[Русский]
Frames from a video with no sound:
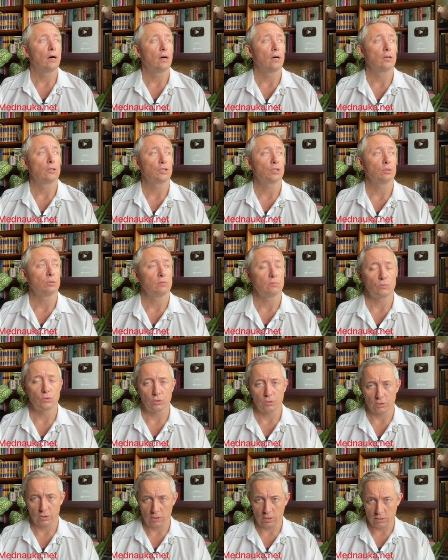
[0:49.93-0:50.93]
Что
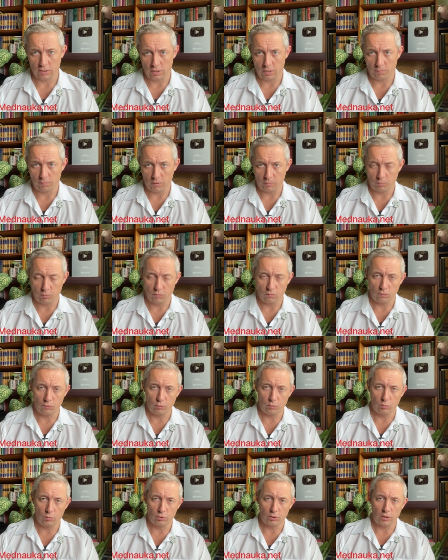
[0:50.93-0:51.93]
можно сказать по
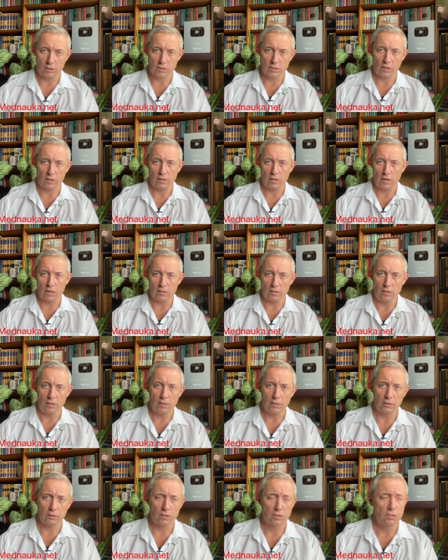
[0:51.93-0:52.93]
поводу транскраниальной
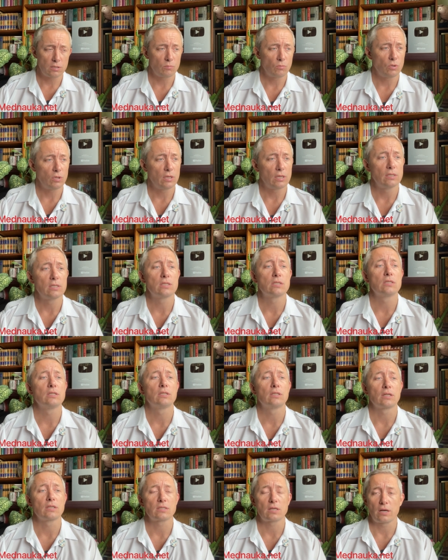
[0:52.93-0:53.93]
электростимуляции,
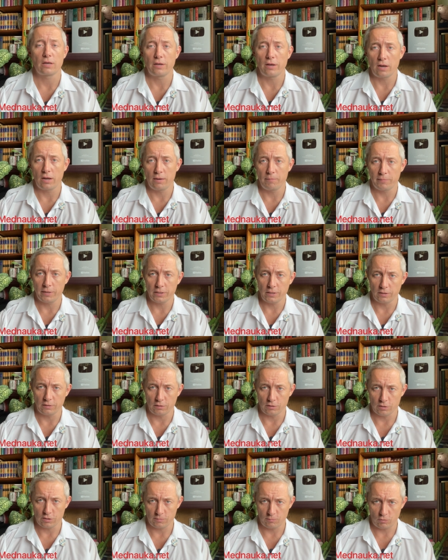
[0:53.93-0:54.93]
транскраниальной
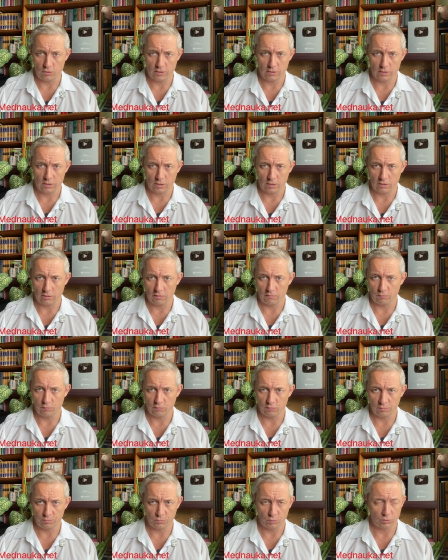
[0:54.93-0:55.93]
магнитной стимуляции
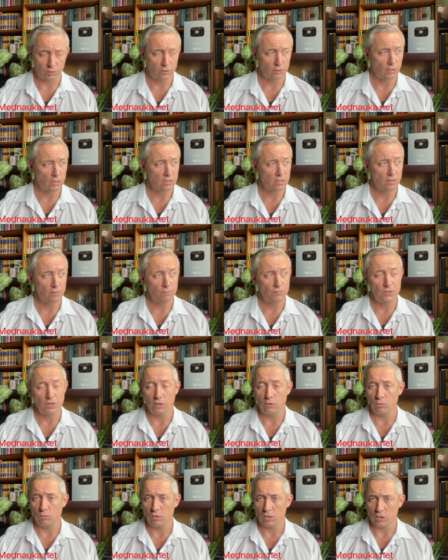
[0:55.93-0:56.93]
головного мозга? На самом
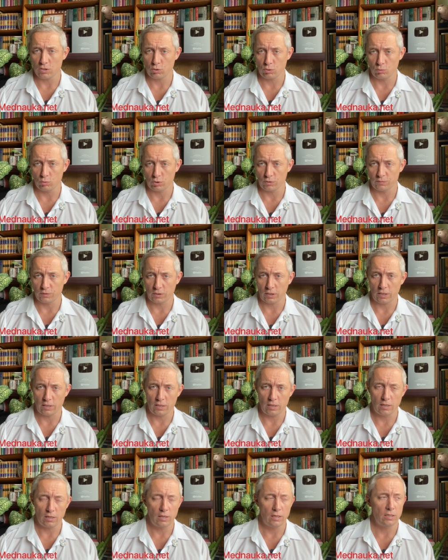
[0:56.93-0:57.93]
деле у нас тоже в
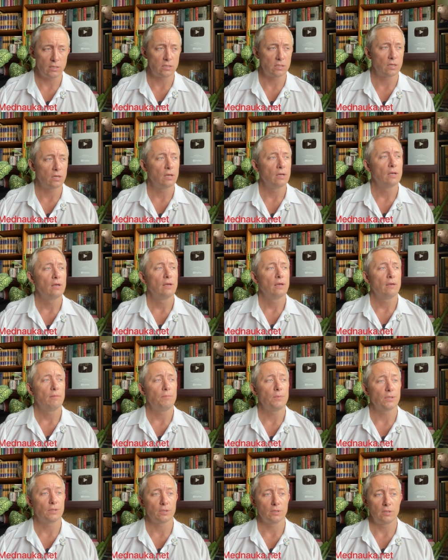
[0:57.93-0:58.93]
стране эти
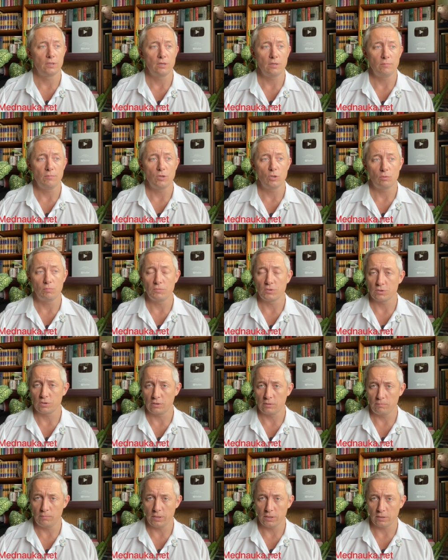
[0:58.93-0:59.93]
методы имеют место
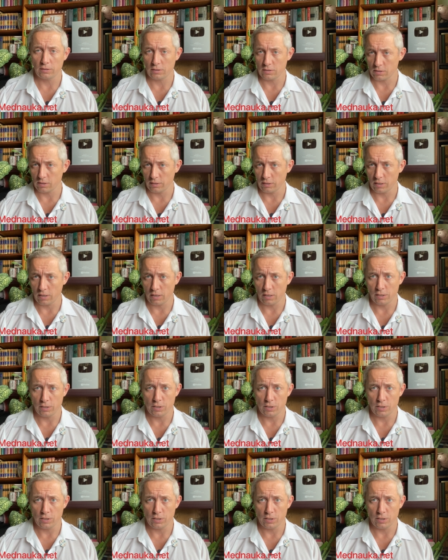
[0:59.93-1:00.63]
быть. Транскраниальная